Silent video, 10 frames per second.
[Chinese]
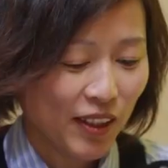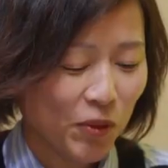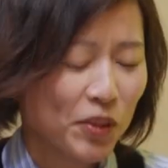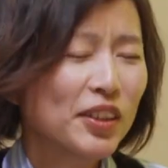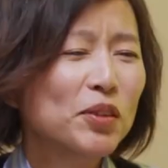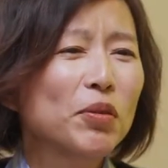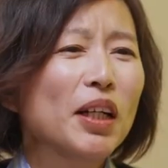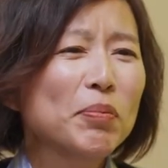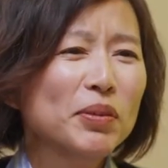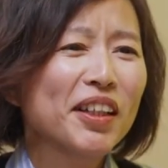我这个从
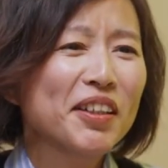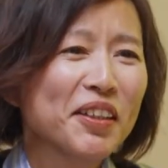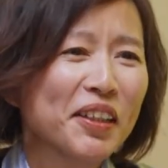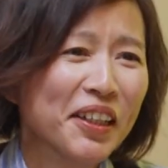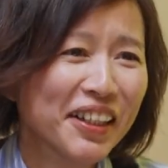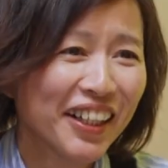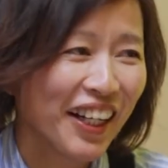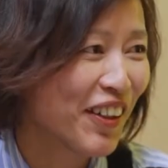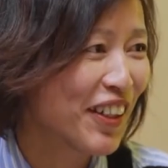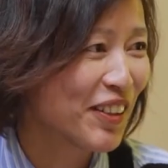来不唱歌的人，
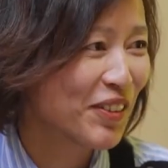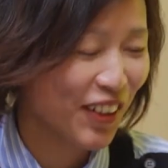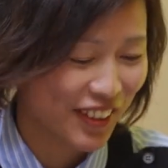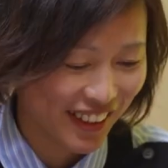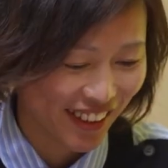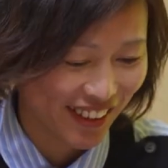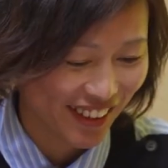还要给徐老师唱